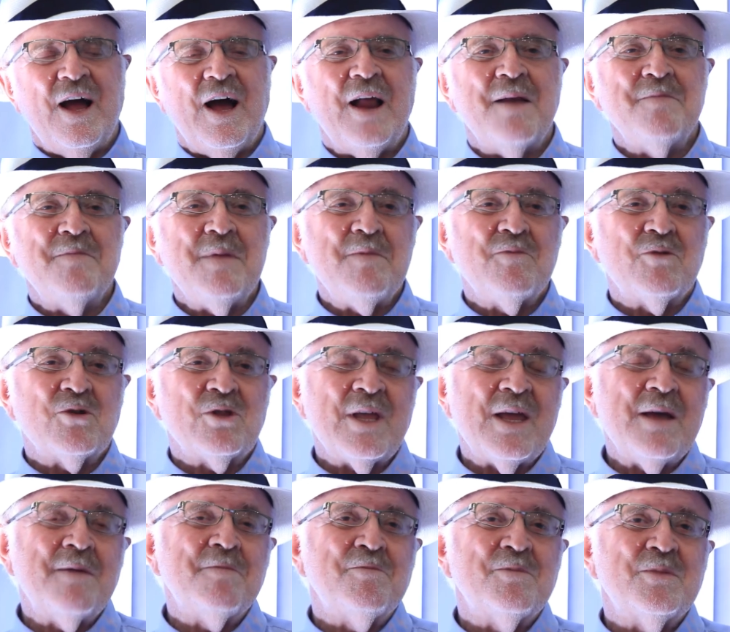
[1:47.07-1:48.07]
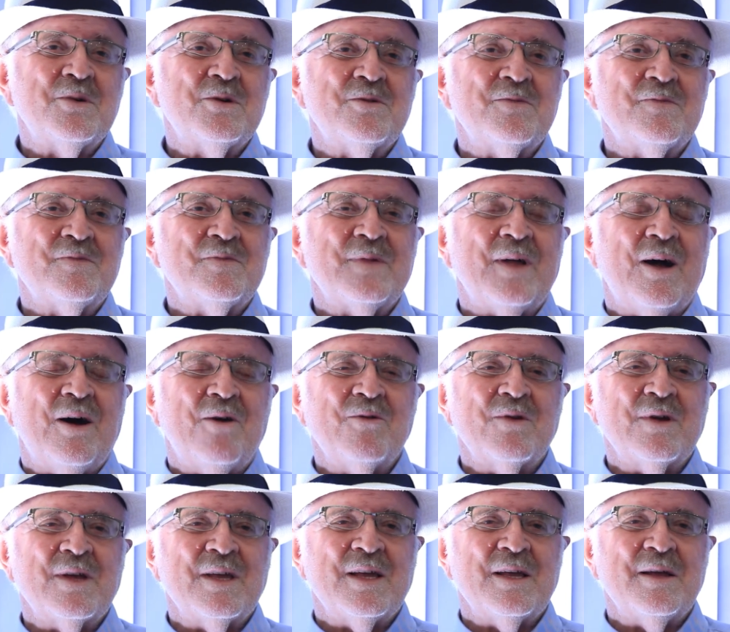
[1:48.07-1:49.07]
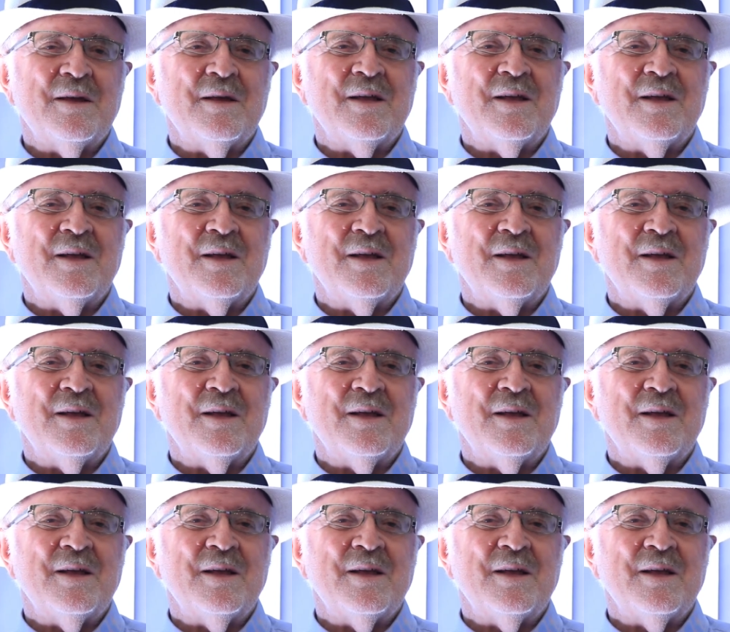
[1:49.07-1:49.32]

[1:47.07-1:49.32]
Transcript: Al mismo tiempo, aunque